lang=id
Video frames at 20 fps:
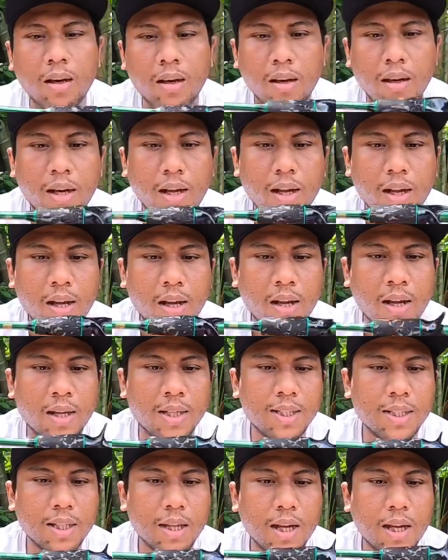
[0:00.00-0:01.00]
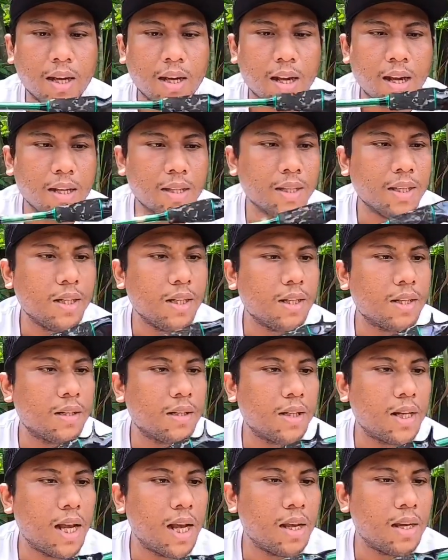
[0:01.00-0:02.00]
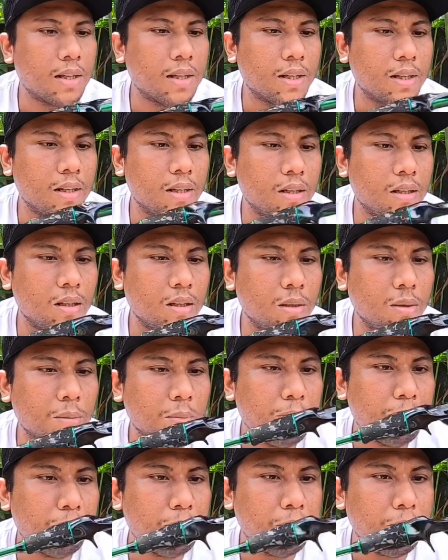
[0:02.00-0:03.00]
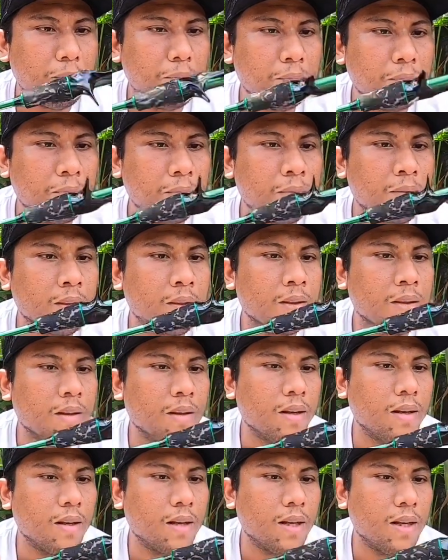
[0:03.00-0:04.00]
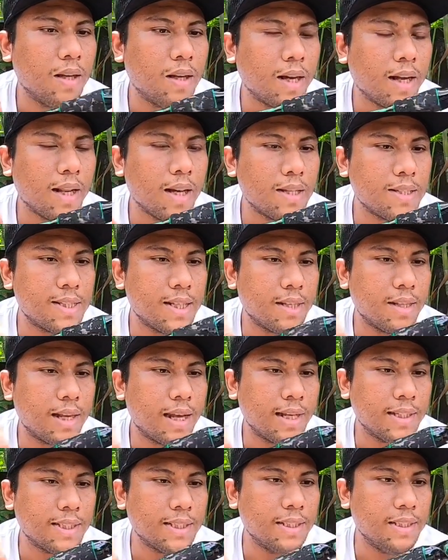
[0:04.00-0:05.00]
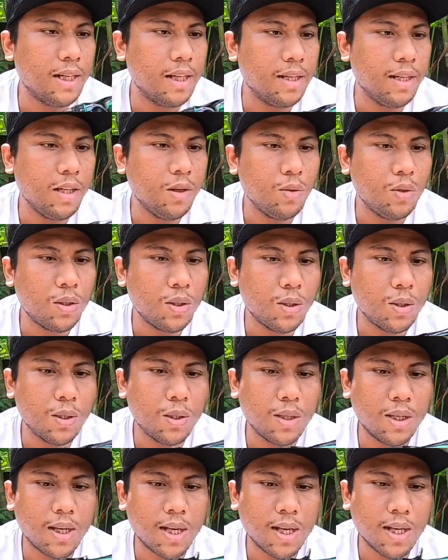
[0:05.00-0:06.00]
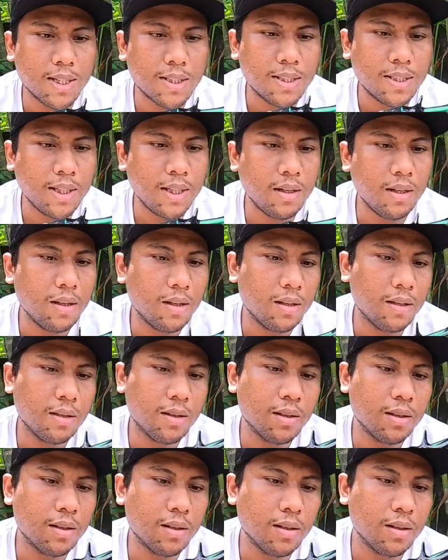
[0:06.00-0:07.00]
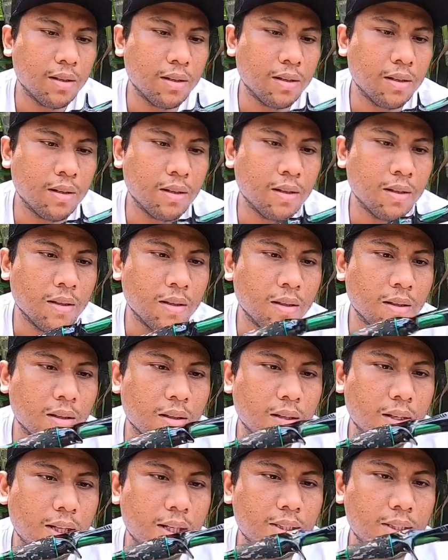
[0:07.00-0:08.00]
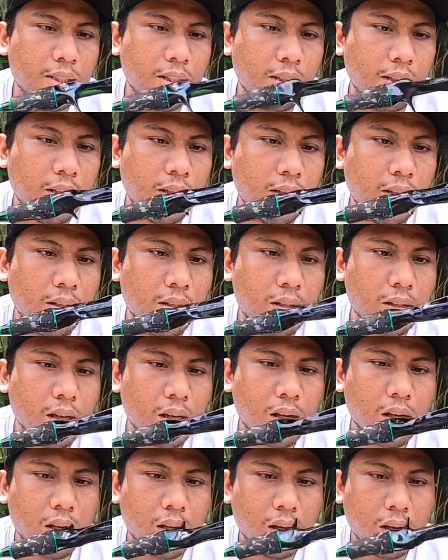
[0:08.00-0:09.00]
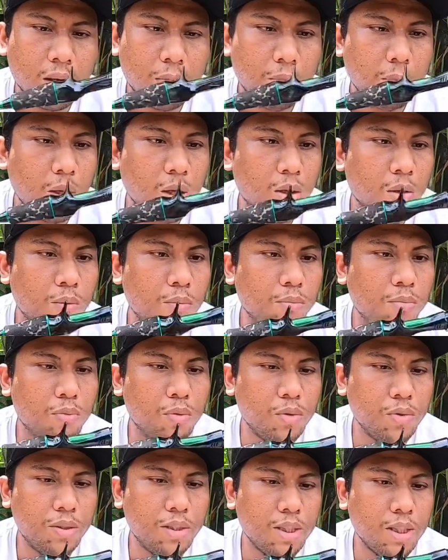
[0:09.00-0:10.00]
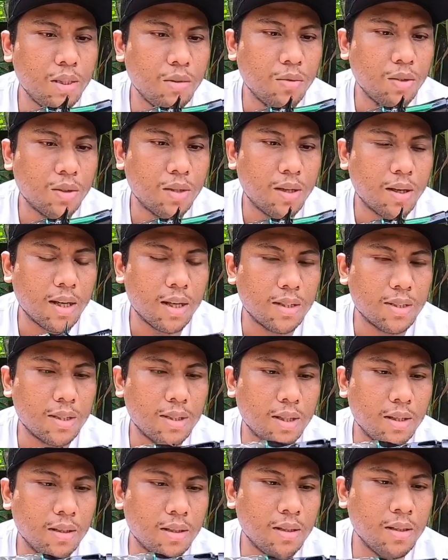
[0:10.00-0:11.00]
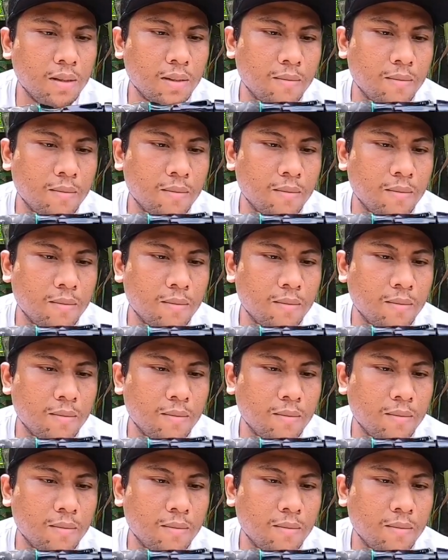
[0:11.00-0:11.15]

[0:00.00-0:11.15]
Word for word: Nah, sekarang kita ke ke real set guys jadi untuk real set di sini dia belum puji untuk real setnya